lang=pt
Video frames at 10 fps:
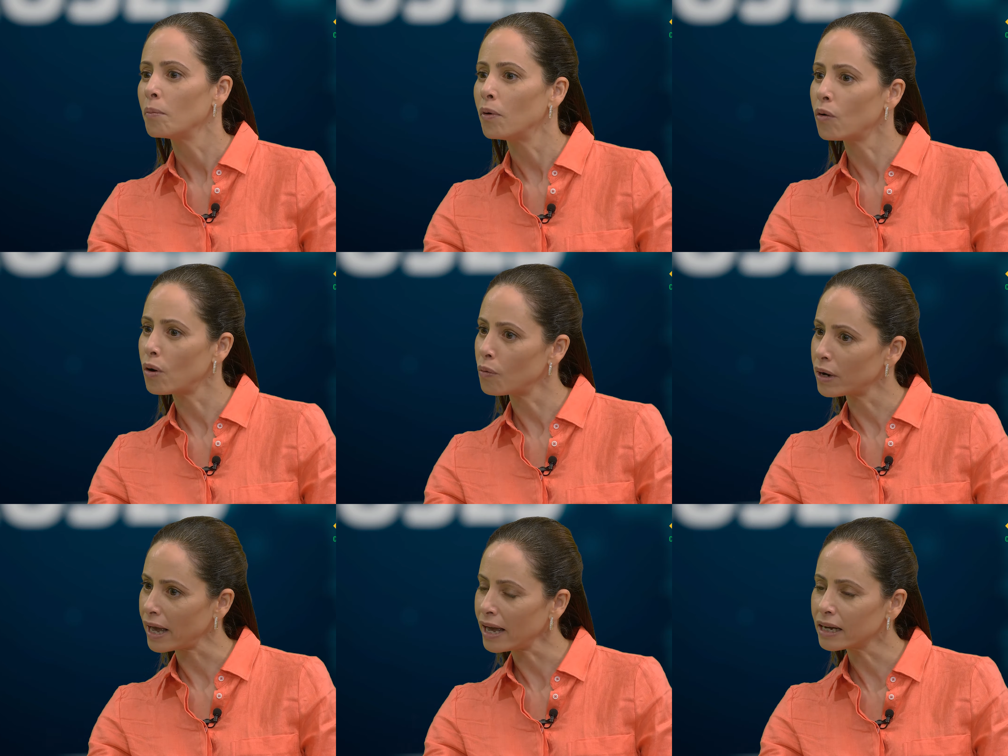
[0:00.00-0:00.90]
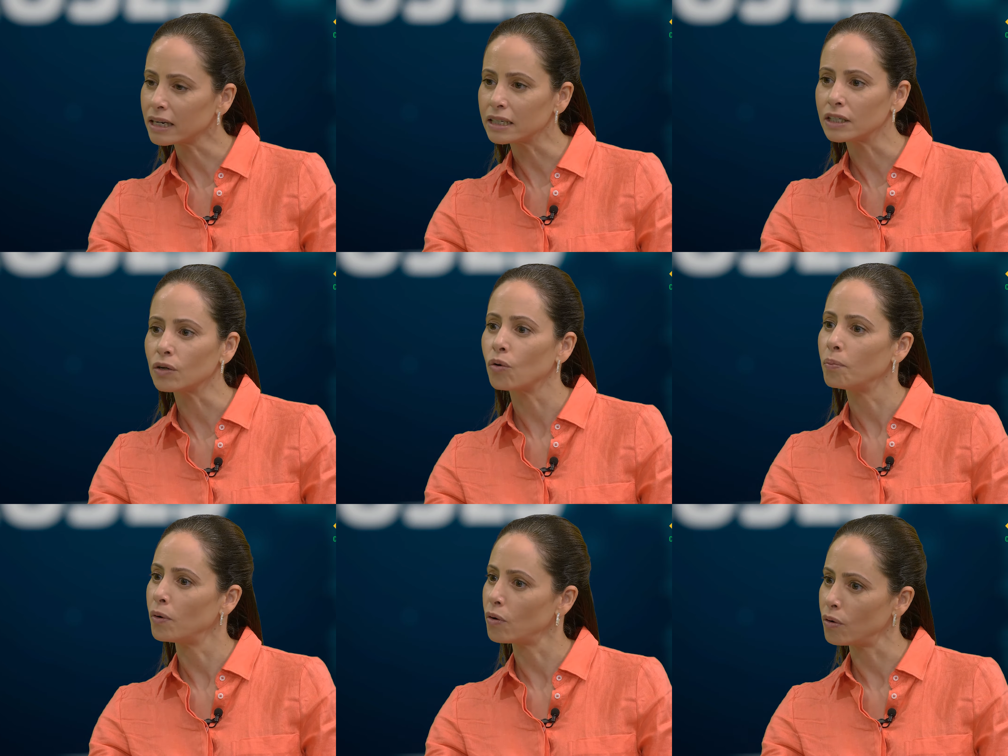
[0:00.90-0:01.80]
por qualquer clínico,
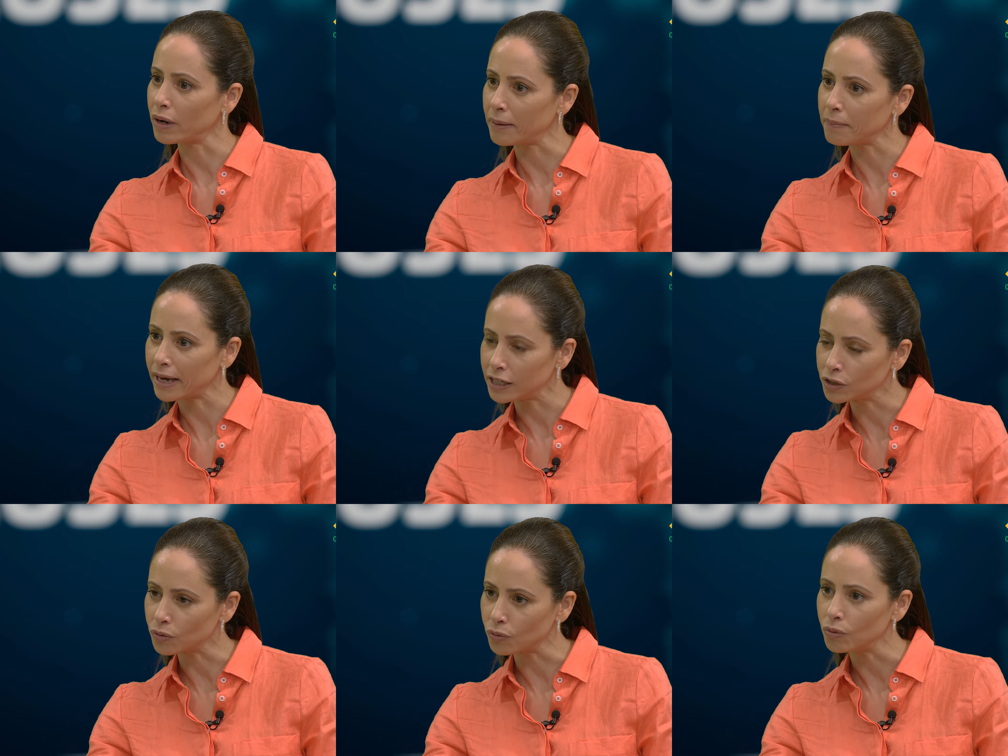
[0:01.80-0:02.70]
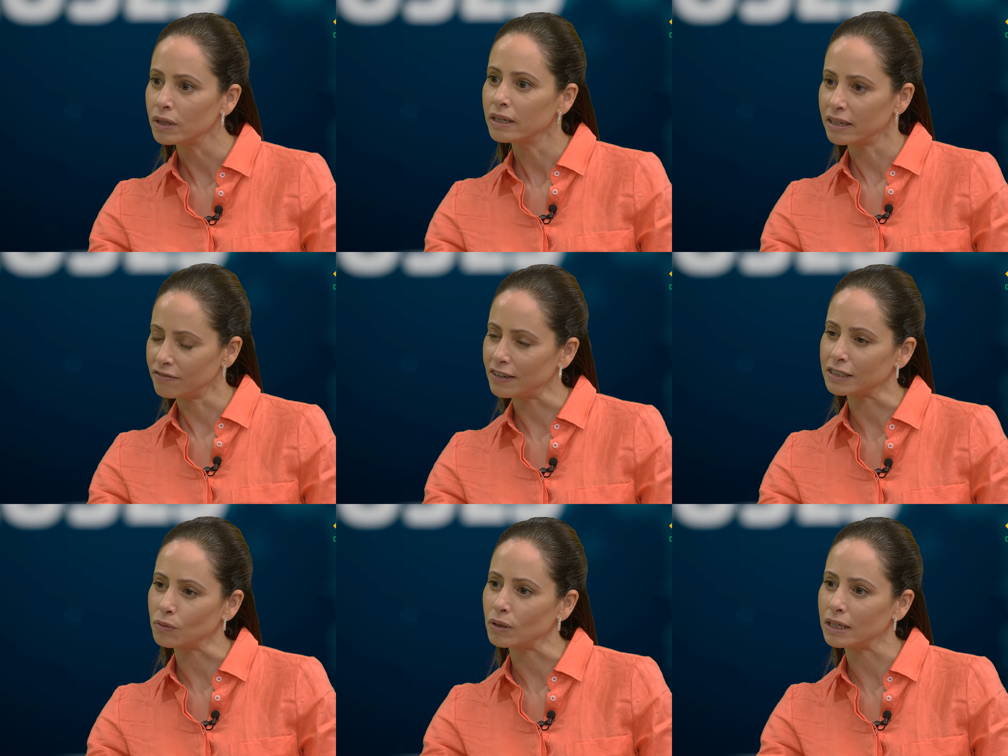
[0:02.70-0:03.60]
por qualquer médico que
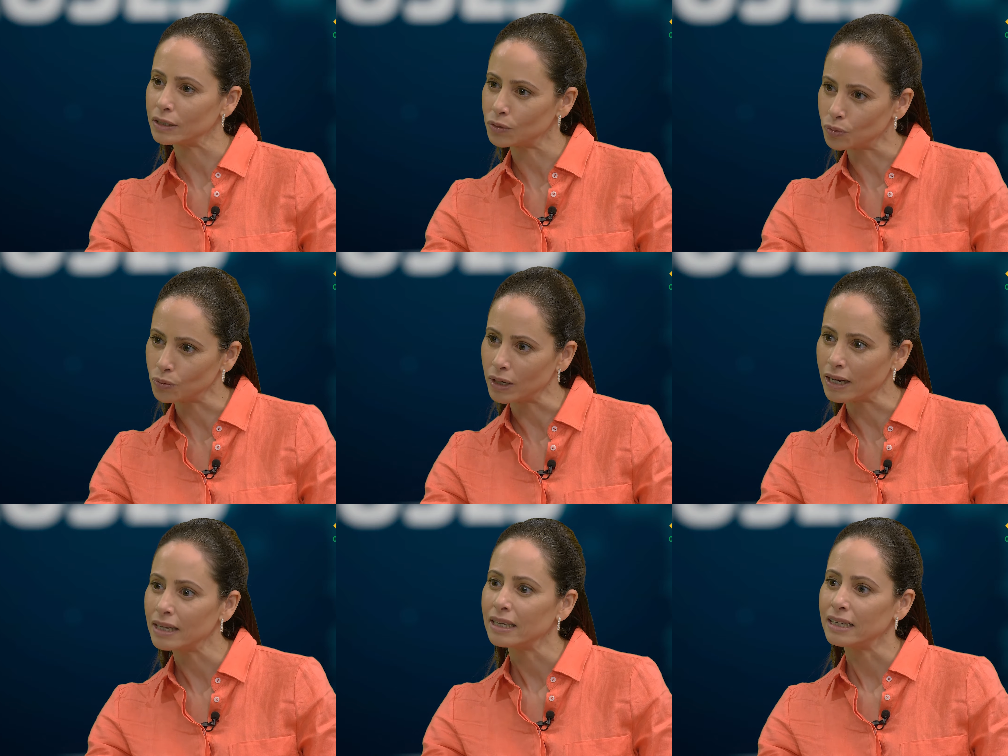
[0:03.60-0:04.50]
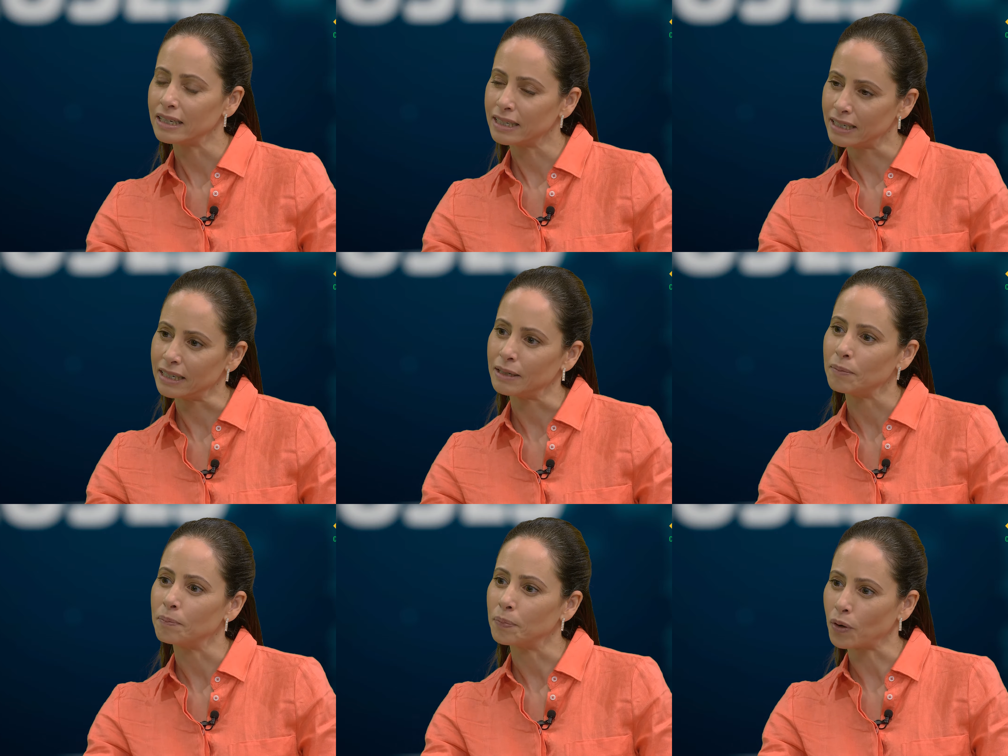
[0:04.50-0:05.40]
faça uma leitura e
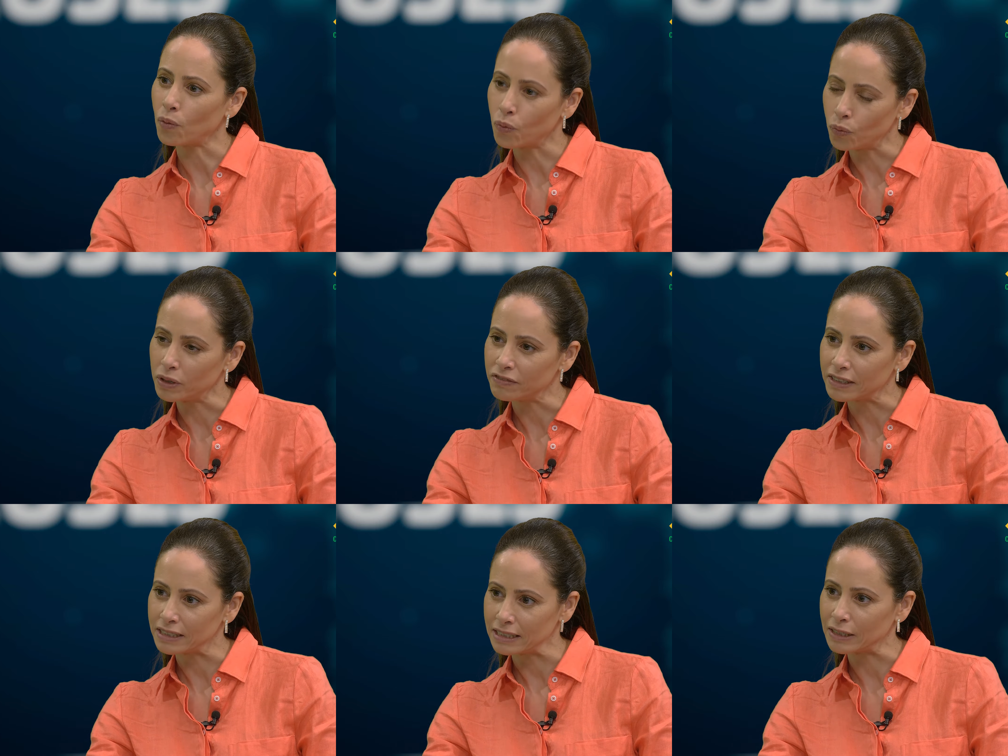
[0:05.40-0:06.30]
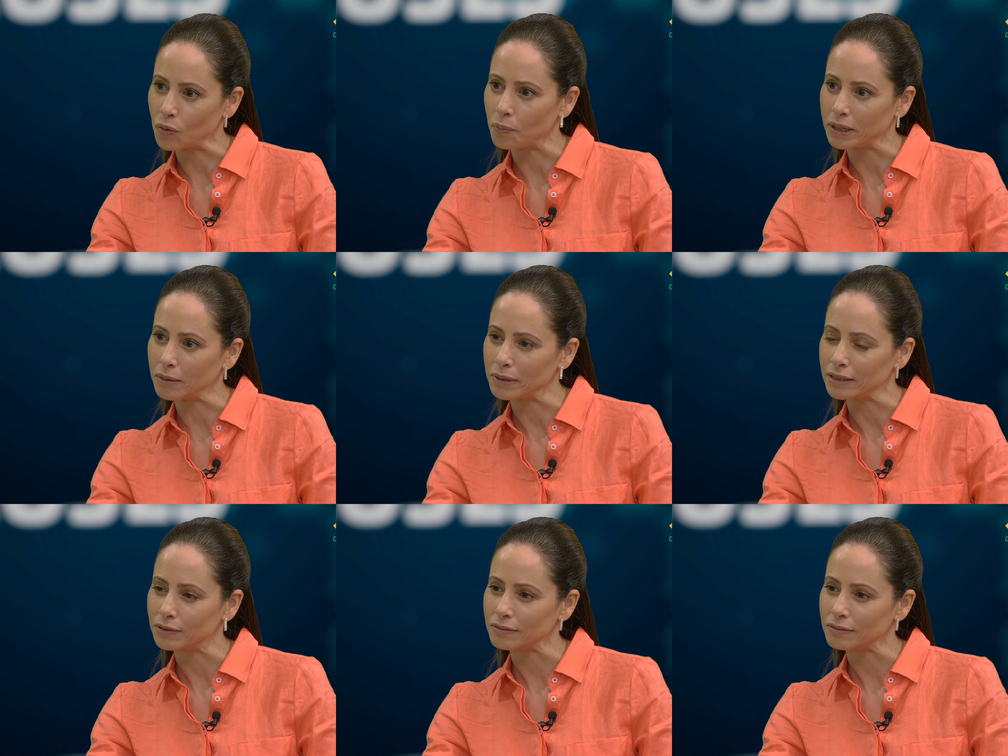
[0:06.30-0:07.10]
que procure fazer esse acompanhamento.